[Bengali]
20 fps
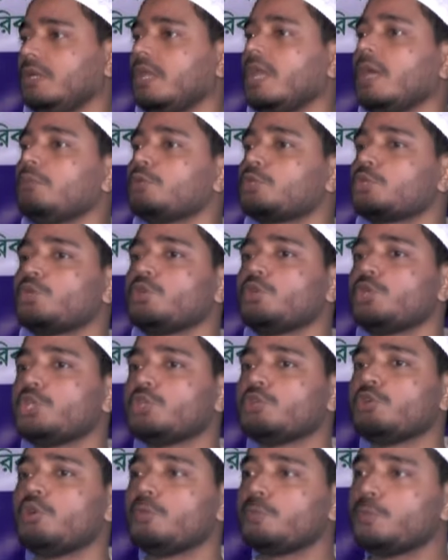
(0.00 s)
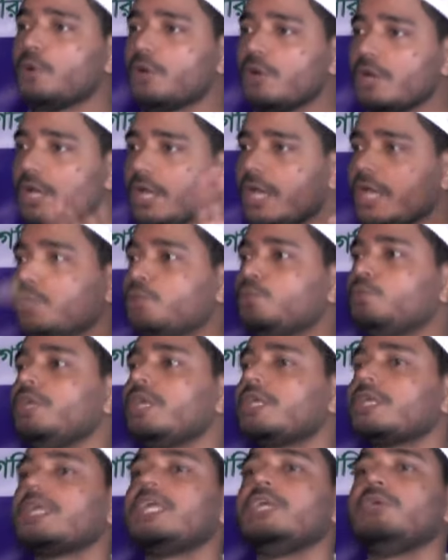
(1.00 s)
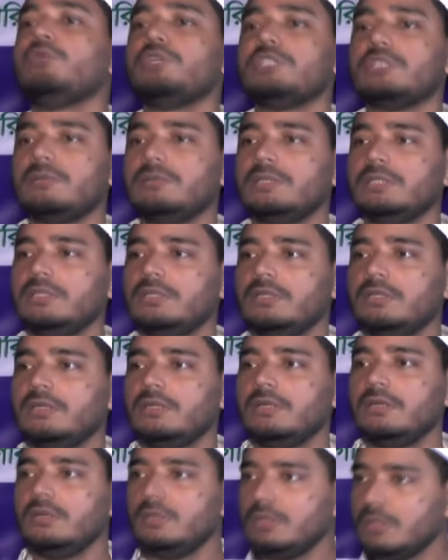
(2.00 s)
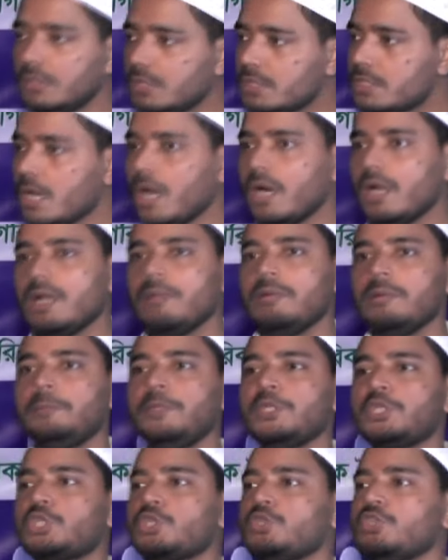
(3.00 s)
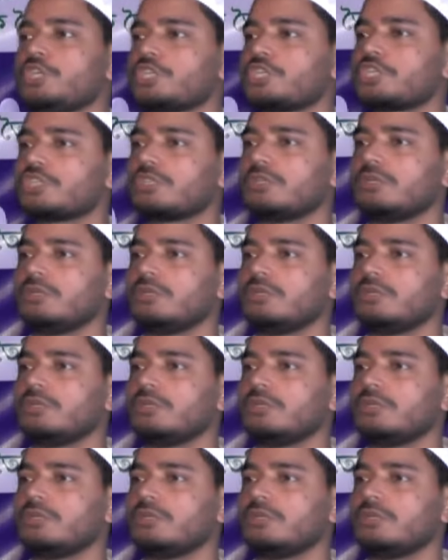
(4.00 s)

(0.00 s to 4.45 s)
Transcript: কেমন সংগঠিত হওয়ার পর এই দুনিয়াটা কি হয়ে যাবে এটা জাহান নামের পৃষ্ঠদেশ